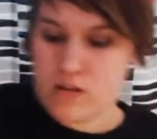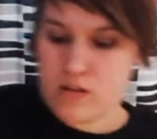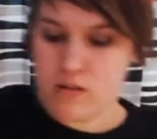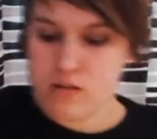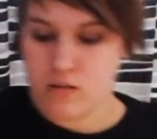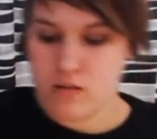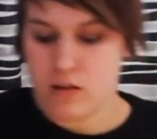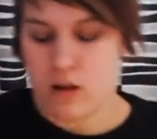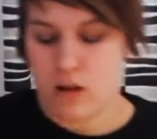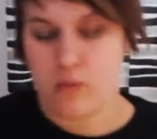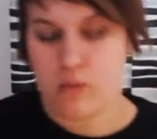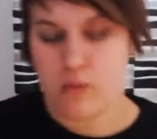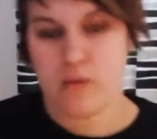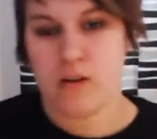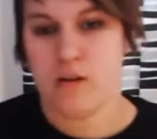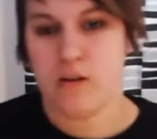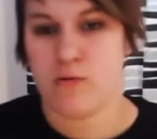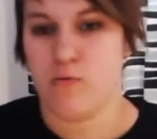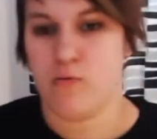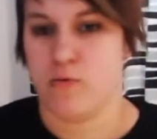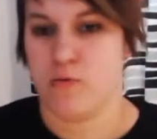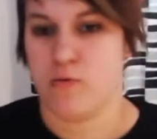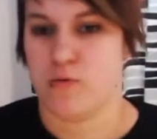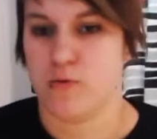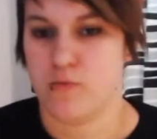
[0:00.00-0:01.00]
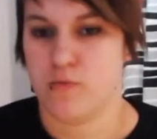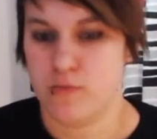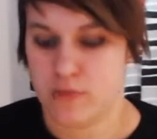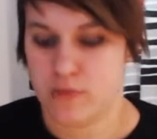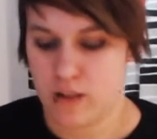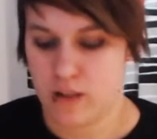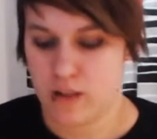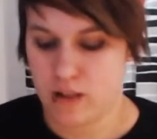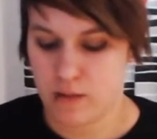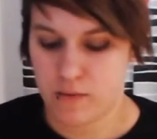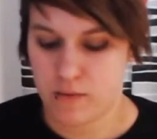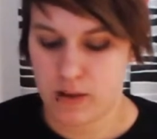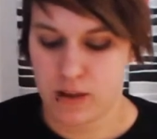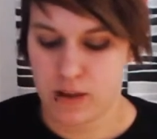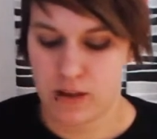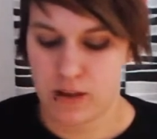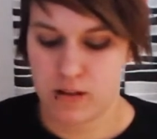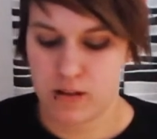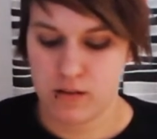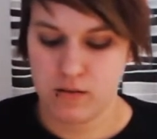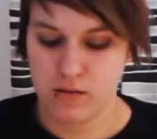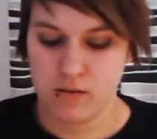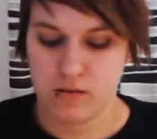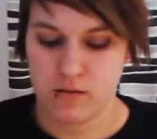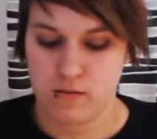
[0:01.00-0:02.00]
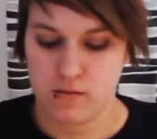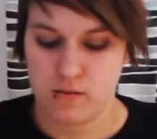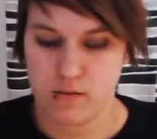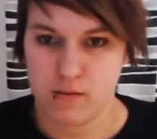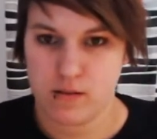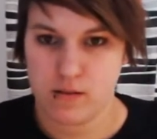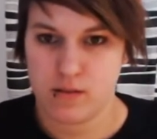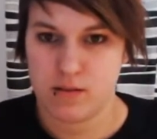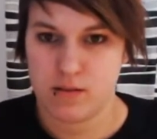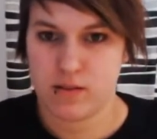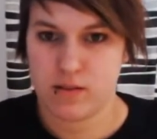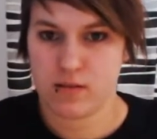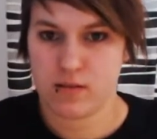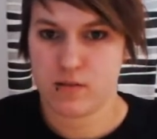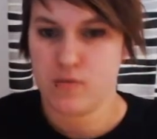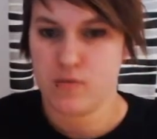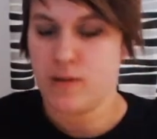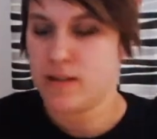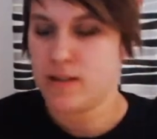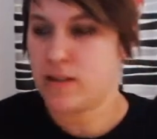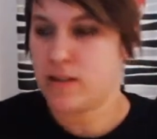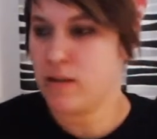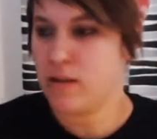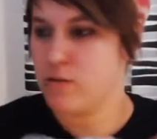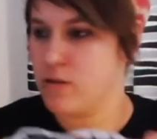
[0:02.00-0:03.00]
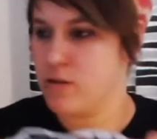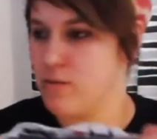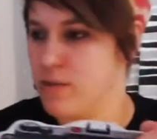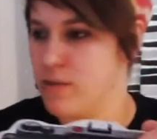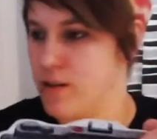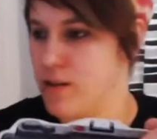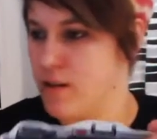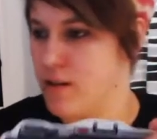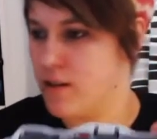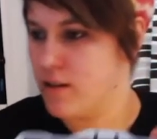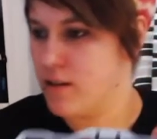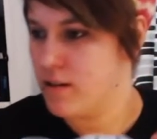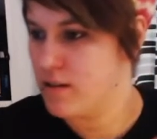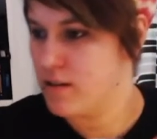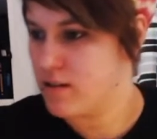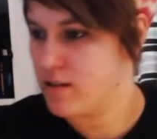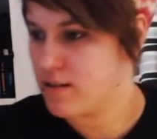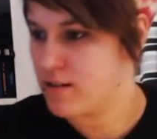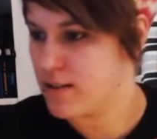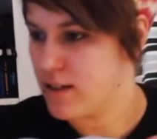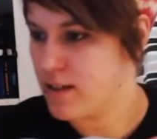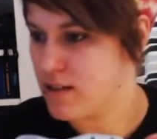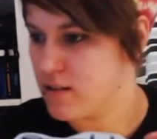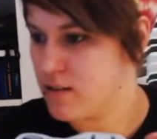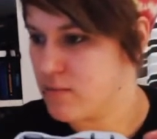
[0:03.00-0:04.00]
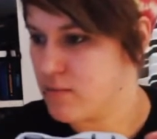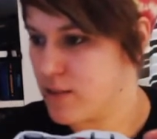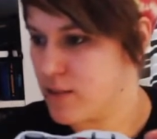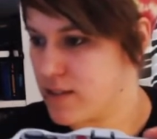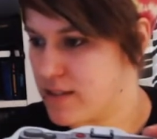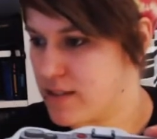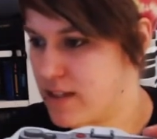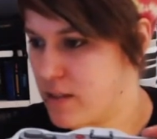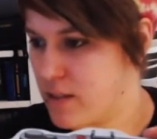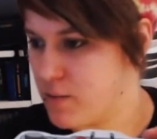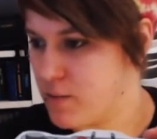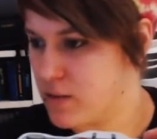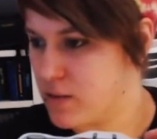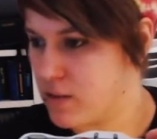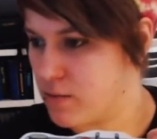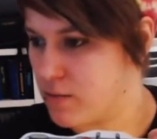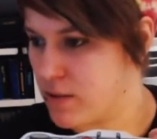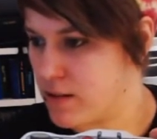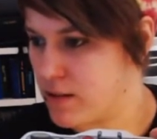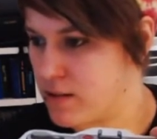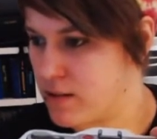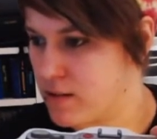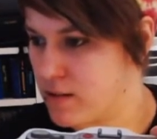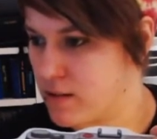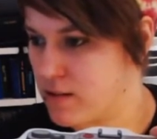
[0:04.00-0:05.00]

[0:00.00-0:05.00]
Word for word: Aber gut, dann haben wir hier sowas habe ich mir das letzte Mal selbst gebastelt.